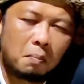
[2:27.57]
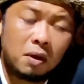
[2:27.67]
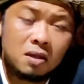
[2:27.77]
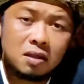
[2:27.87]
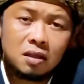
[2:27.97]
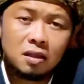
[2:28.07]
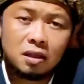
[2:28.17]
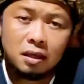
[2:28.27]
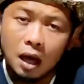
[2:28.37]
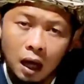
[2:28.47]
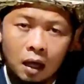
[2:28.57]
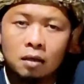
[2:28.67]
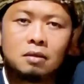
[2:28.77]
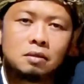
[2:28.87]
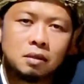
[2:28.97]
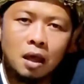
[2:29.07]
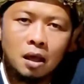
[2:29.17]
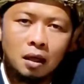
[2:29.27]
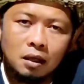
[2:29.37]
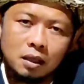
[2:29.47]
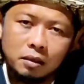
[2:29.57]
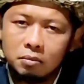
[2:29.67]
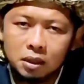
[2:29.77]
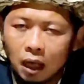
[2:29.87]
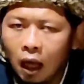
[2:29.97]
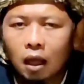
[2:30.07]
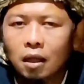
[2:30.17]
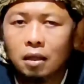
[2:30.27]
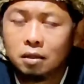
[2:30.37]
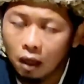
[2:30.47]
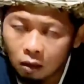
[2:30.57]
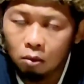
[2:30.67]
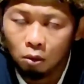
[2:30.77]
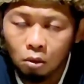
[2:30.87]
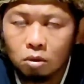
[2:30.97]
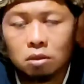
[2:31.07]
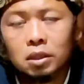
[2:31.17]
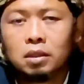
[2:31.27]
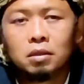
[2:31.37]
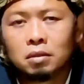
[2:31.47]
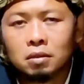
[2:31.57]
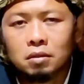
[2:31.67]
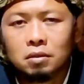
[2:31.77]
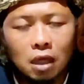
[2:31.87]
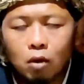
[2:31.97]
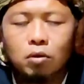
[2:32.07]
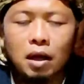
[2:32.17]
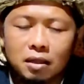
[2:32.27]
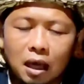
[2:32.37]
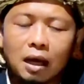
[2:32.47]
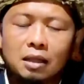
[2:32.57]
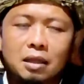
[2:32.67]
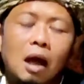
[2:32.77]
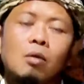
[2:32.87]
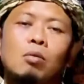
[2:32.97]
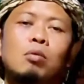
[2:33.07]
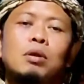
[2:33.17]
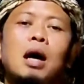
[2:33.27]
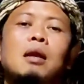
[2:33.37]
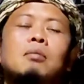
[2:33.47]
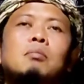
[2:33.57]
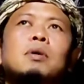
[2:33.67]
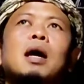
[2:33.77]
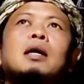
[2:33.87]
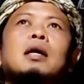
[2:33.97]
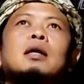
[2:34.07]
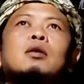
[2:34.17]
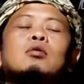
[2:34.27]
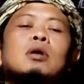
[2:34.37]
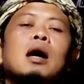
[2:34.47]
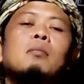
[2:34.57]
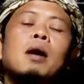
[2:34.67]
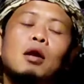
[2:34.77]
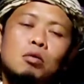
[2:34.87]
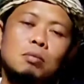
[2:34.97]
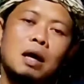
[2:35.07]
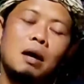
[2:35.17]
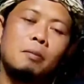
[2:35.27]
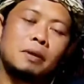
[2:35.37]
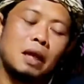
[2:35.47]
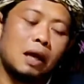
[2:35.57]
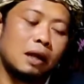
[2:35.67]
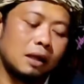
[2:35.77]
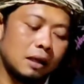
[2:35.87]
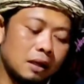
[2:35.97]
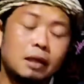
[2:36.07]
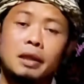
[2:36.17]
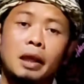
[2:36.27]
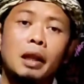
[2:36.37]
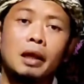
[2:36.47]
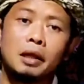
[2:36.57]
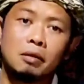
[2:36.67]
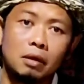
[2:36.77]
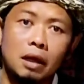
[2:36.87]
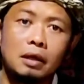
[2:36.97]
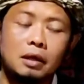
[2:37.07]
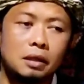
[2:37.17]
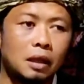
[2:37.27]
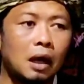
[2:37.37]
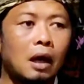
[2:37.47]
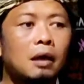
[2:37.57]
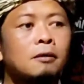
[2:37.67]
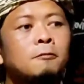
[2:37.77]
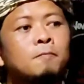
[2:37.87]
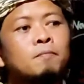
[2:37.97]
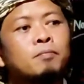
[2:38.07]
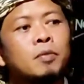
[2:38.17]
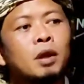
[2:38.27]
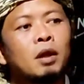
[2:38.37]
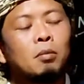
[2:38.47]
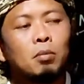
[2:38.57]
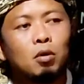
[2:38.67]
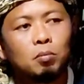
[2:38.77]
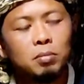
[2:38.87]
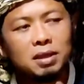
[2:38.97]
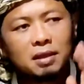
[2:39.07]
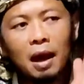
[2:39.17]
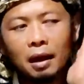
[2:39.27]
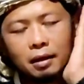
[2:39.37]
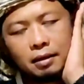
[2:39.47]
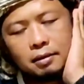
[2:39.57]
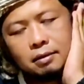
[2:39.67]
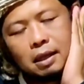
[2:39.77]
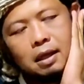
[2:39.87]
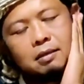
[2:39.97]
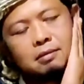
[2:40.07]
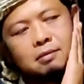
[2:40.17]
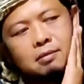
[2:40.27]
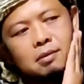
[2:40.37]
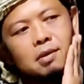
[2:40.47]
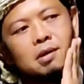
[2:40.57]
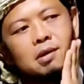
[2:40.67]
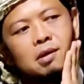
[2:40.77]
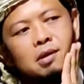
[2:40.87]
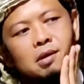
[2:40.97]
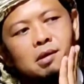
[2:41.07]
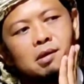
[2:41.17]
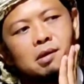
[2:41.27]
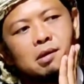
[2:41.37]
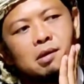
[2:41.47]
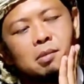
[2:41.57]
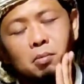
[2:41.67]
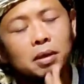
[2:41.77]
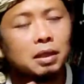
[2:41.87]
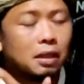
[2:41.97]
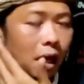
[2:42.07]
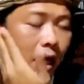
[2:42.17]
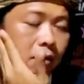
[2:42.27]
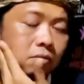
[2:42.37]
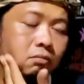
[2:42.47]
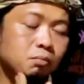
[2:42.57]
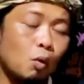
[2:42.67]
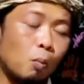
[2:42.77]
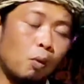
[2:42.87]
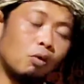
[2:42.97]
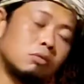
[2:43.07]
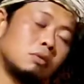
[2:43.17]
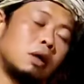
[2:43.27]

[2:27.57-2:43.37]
pestisida, kimia jauh gitu. Jauh dan sangat jauh dan biayanya juga malumlah petani kecil gitu kan. Kita belum bisa itu kan e, membelikan pupuk